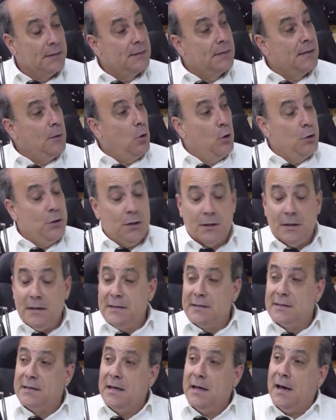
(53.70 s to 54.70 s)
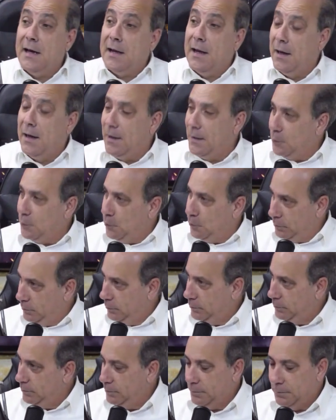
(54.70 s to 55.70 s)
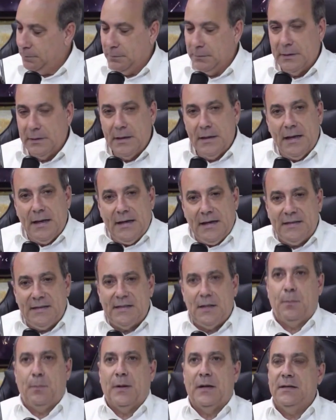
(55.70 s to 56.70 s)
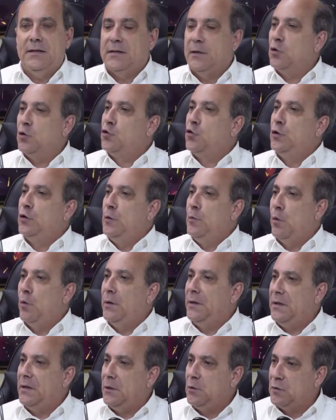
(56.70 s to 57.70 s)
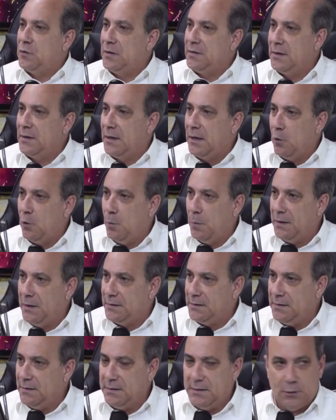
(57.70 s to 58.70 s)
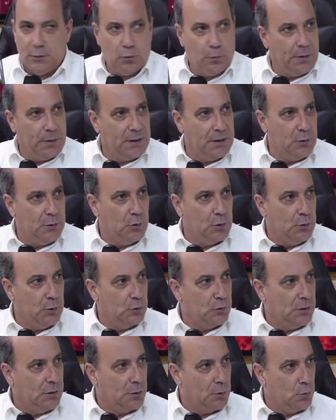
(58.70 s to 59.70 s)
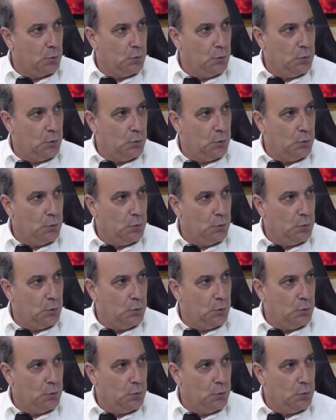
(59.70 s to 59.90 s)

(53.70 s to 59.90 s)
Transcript: oye, Seara Jato. En este país en los últimos 20 años han secado más de 600 pequeños ríos y arroyos.